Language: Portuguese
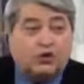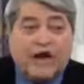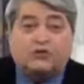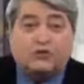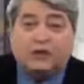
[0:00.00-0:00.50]
Isso é um
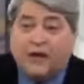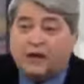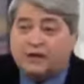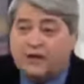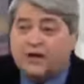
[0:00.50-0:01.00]
gesto de
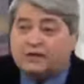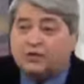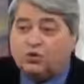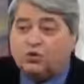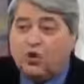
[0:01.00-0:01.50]

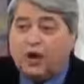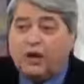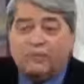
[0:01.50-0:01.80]
grandeza do Dória.